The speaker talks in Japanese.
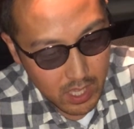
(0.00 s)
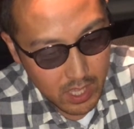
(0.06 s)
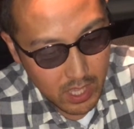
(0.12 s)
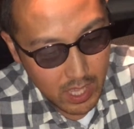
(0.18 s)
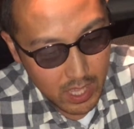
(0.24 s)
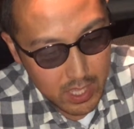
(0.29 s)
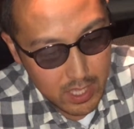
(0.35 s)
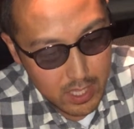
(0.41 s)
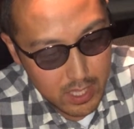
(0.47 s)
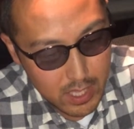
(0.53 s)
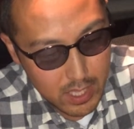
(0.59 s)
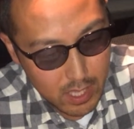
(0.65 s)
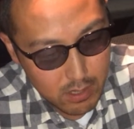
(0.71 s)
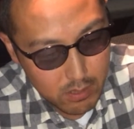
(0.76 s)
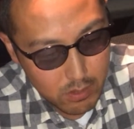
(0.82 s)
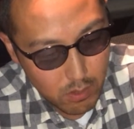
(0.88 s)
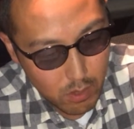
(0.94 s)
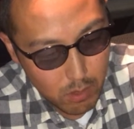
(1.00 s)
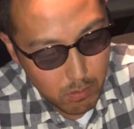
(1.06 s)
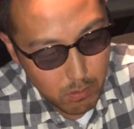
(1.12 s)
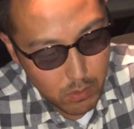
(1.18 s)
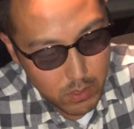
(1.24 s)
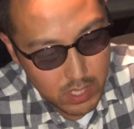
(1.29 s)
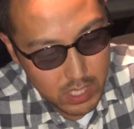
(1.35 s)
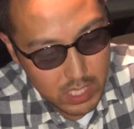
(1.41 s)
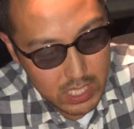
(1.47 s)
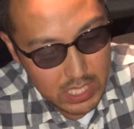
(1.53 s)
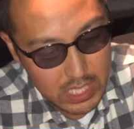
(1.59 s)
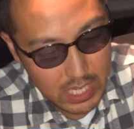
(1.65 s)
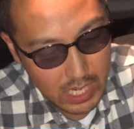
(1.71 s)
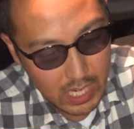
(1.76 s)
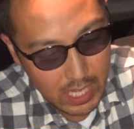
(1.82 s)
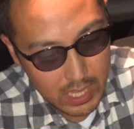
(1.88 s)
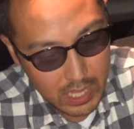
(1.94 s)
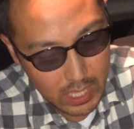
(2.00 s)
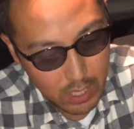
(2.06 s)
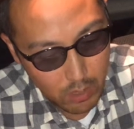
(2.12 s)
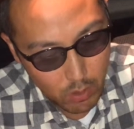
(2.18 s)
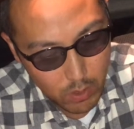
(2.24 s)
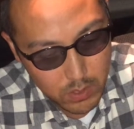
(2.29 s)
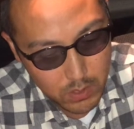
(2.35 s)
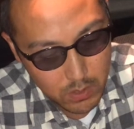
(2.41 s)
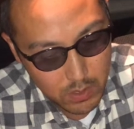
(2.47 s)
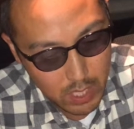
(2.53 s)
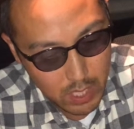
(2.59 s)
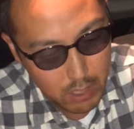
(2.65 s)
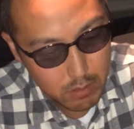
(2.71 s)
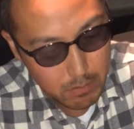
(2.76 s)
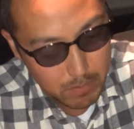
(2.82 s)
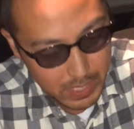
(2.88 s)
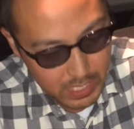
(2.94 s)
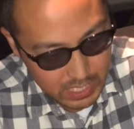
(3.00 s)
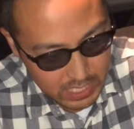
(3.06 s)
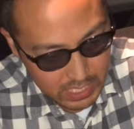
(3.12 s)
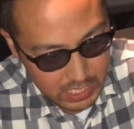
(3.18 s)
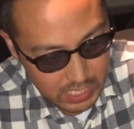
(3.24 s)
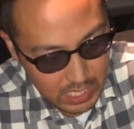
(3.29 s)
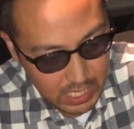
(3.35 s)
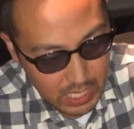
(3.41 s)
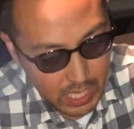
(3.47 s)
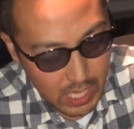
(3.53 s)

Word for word: 倹約を用い金を備うべし。